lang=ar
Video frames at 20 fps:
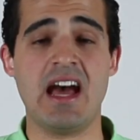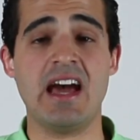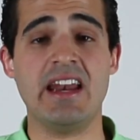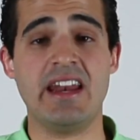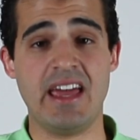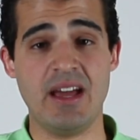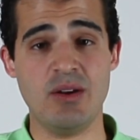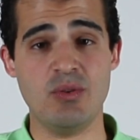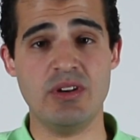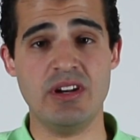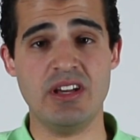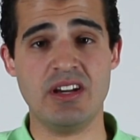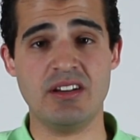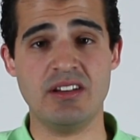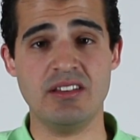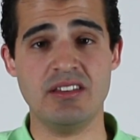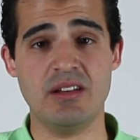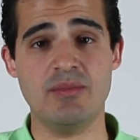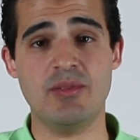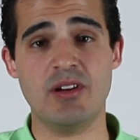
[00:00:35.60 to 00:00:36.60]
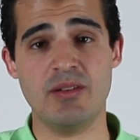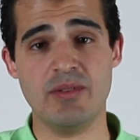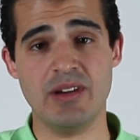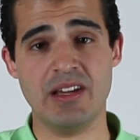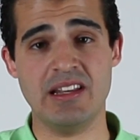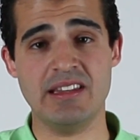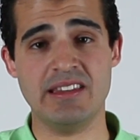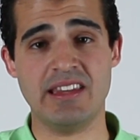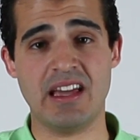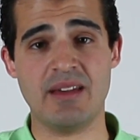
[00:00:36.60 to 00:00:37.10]
هنحاول نعرض البرامج
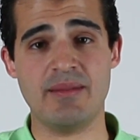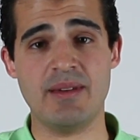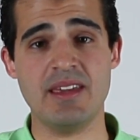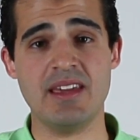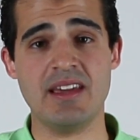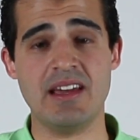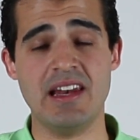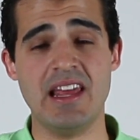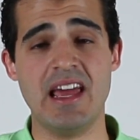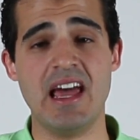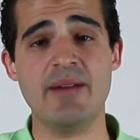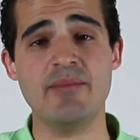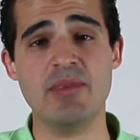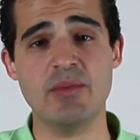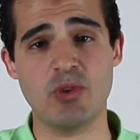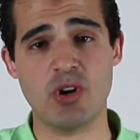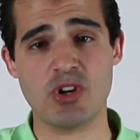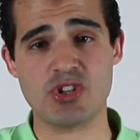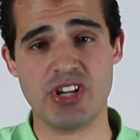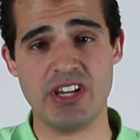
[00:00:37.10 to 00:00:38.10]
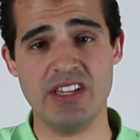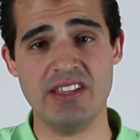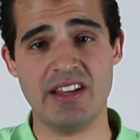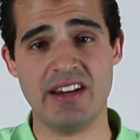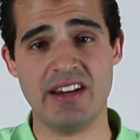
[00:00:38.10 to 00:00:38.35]
الانتخابيه لاهم مرشحين